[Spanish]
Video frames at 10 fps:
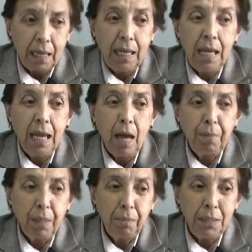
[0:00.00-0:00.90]
¿qué le ha
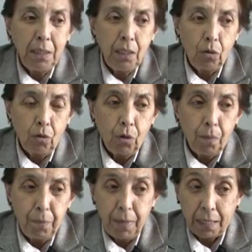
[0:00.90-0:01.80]
permitido?
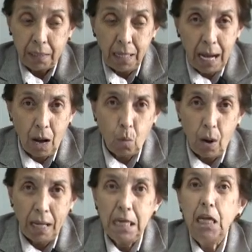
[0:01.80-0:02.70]
Perder
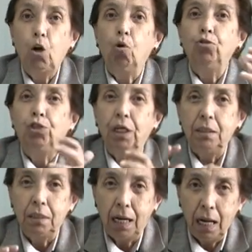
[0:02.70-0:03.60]
agua y
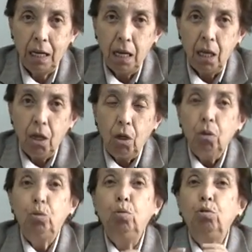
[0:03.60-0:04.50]
concentrar
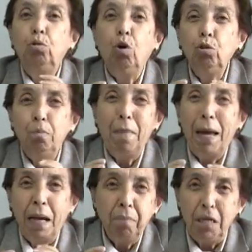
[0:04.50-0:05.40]
sus dos
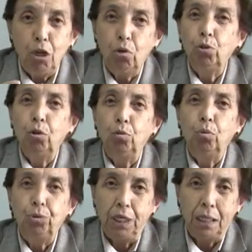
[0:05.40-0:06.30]
maravillosos
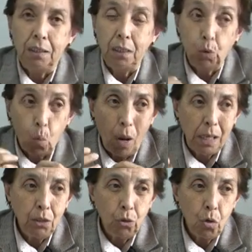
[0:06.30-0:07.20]
nutrientes.
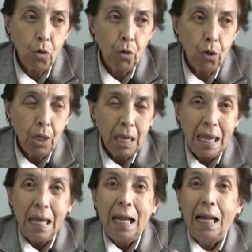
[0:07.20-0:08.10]
¿Cuáles son?
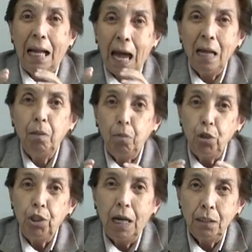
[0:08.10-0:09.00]

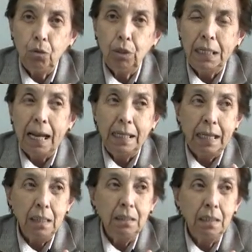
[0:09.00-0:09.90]
Carbohidrato que
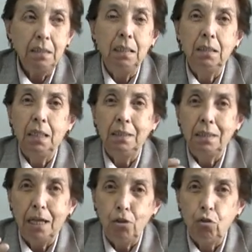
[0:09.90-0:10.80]
alcanza
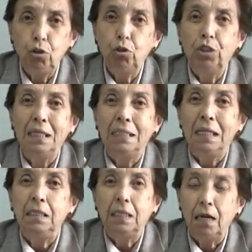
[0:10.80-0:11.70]

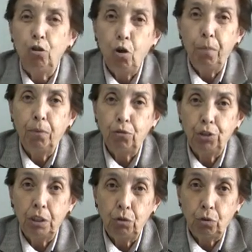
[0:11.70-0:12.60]

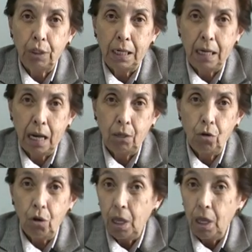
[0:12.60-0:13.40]
68-72% del grano,